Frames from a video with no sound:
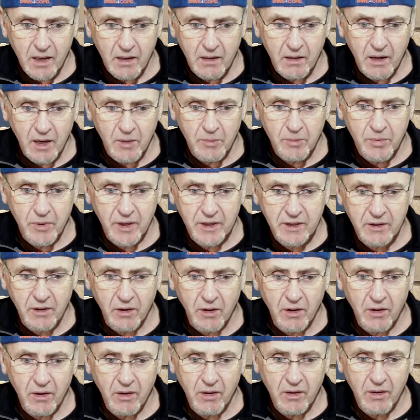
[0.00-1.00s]
Euh, elle peut
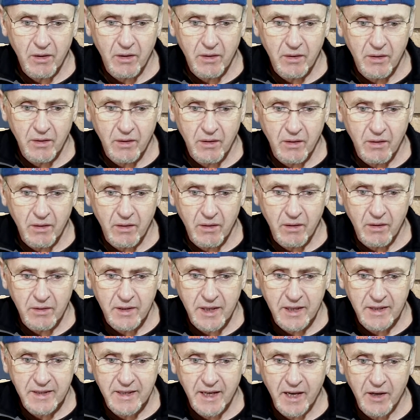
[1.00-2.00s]
être en,
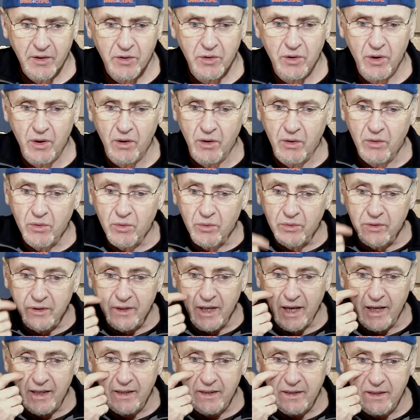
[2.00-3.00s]
intérieur, en
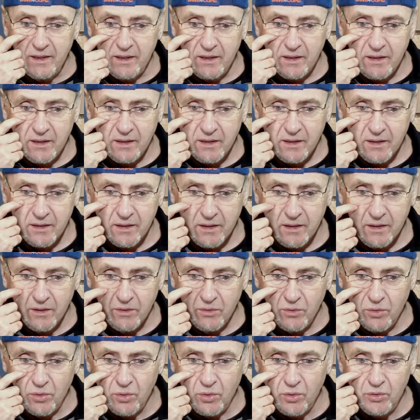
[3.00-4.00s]
contact
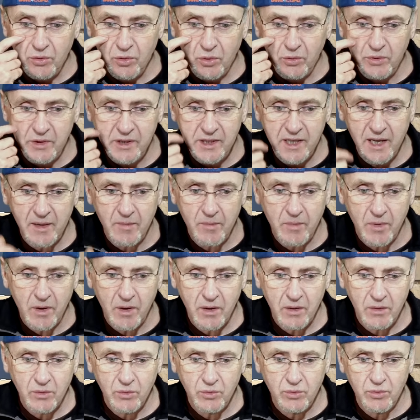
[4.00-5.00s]
de l'eau de
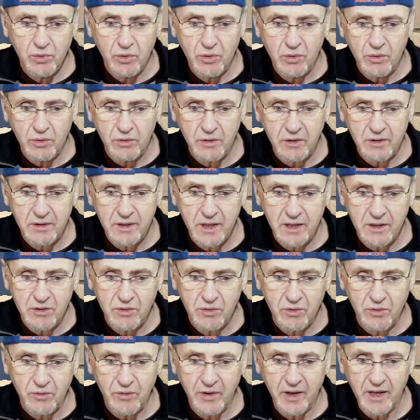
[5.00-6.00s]
ruissellement ou de
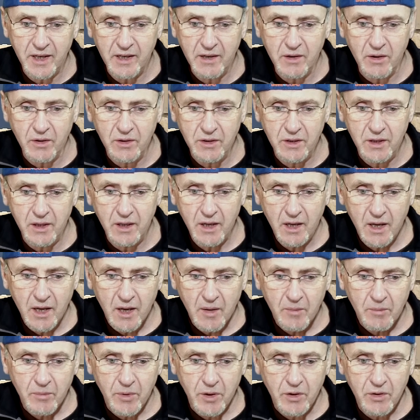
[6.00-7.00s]
condensation fréquente
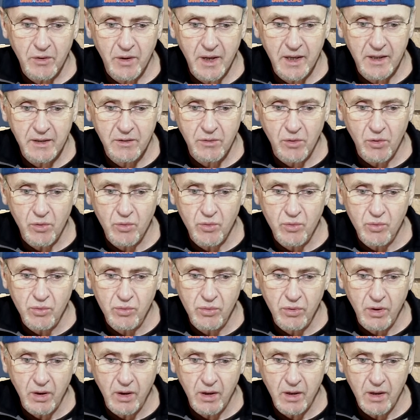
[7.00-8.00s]
pendant un temps
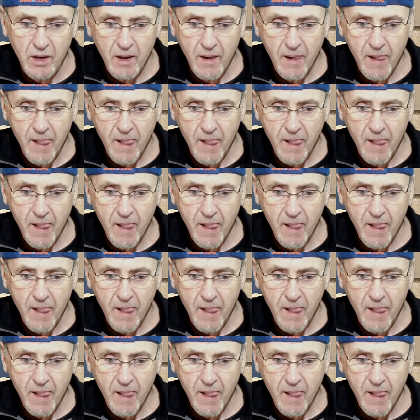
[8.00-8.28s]
court